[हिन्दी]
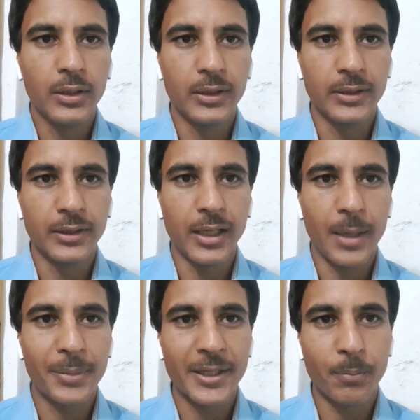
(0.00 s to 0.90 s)

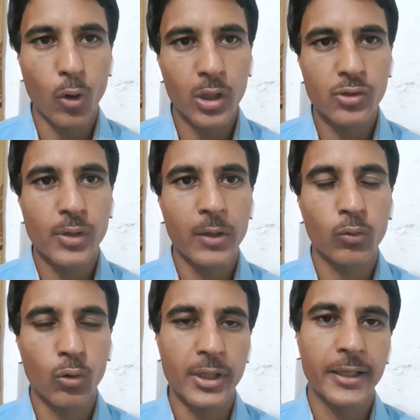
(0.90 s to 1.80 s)
आपके बॉलर्स जो हैं
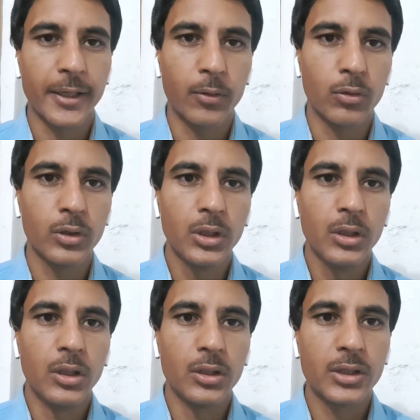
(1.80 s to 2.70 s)
उनको देख रहे
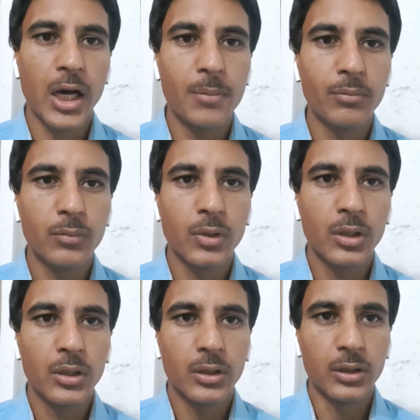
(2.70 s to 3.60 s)
हों ताहम
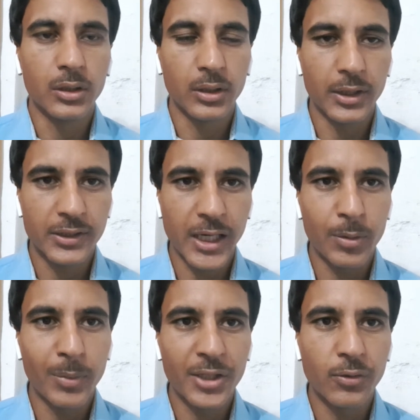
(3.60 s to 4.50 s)

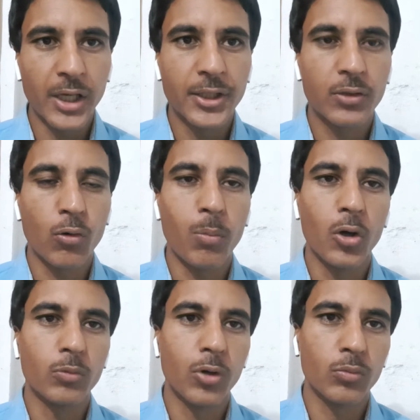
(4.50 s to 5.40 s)
इस्लामाबाद यूनाइटेड को
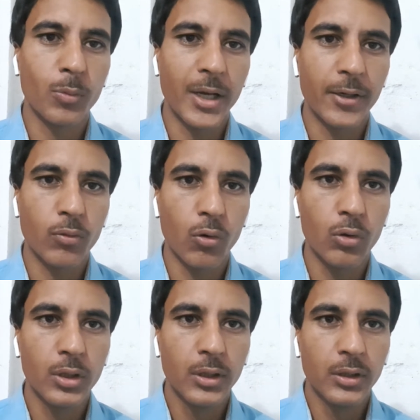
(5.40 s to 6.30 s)
बहुत बहुत मुबारक हो
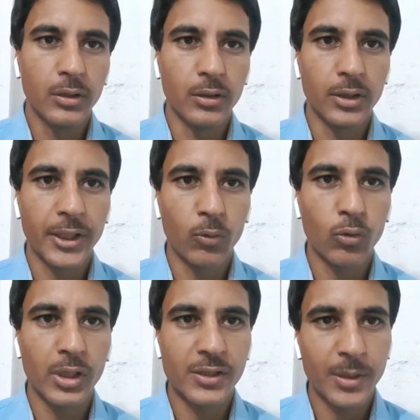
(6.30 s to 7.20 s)
कि
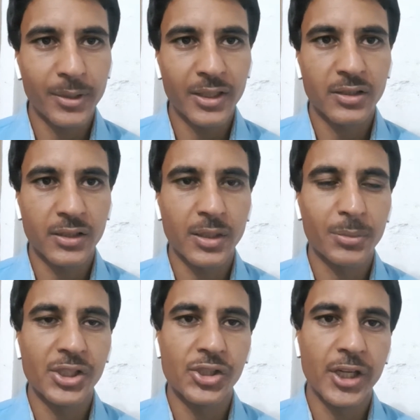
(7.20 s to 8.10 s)
उन्होंने ज़बरदस्त किस्म
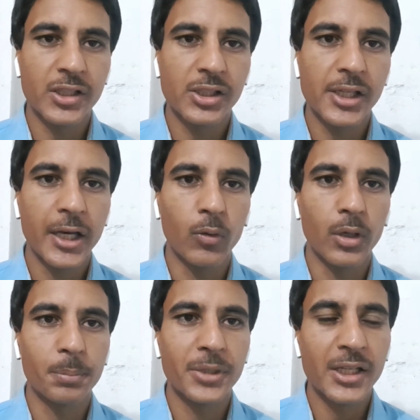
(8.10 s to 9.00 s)
की चेज़ की है
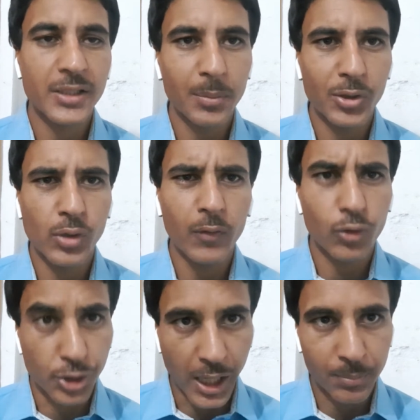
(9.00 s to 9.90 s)
और पीएसएल में जो है
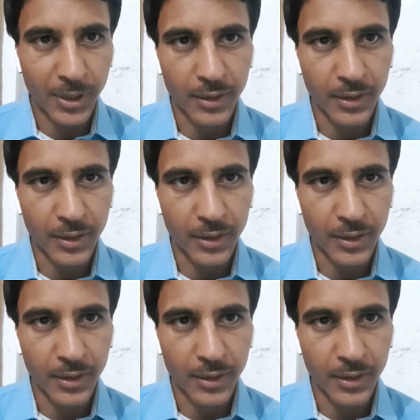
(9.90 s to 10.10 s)
वो जान पड़